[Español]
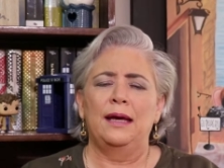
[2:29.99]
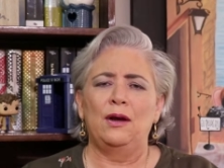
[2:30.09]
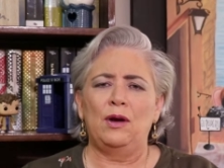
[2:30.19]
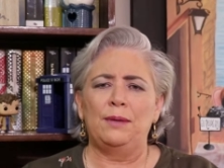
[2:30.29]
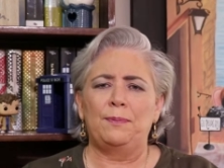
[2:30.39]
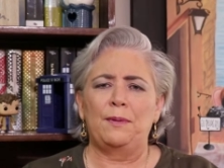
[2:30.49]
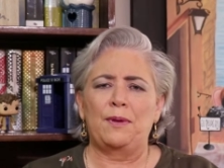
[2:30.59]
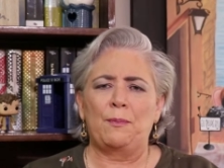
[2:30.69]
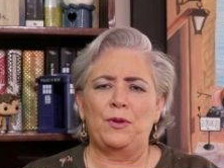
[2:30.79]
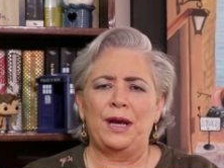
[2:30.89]
Creo que
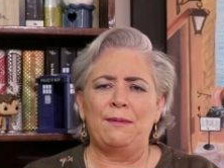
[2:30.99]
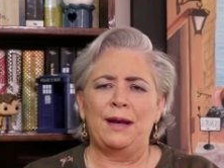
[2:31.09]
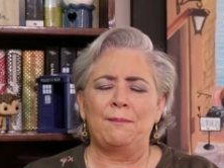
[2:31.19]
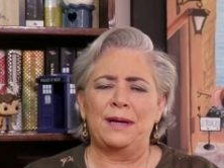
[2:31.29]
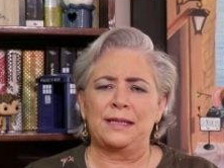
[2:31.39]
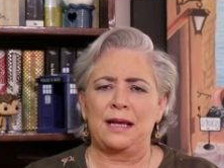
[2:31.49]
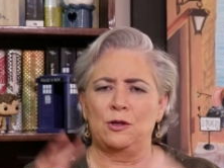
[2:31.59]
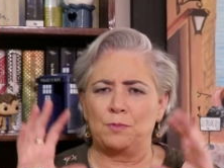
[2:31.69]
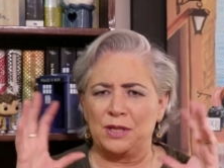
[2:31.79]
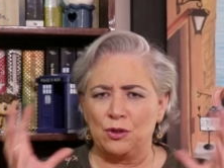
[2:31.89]
pues, se podría hablar más de
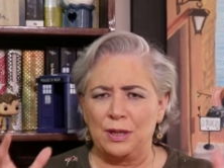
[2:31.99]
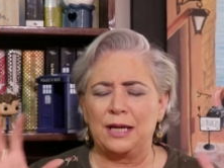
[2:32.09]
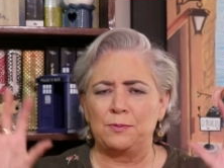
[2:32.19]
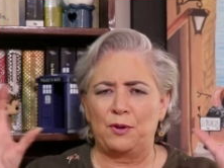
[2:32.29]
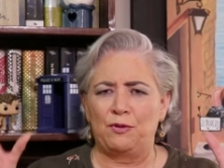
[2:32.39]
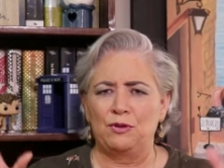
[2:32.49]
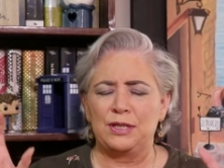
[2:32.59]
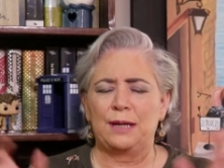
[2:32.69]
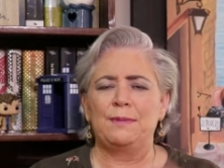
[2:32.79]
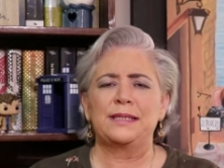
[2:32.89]
los personajes,
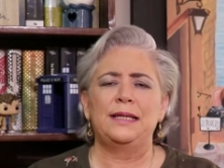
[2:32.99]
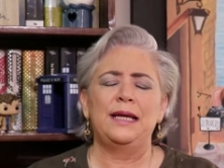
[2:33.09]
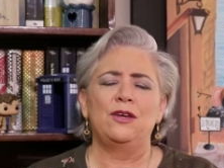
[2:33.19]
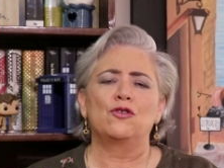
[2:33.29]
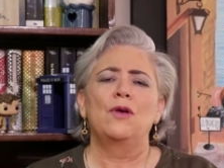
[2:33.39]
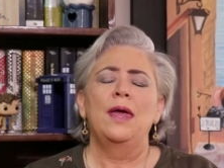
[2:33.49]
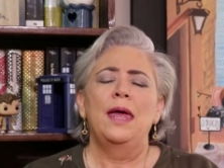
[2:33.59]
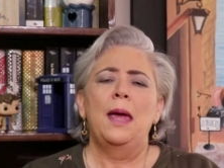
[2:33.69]
profundizar más en ellos.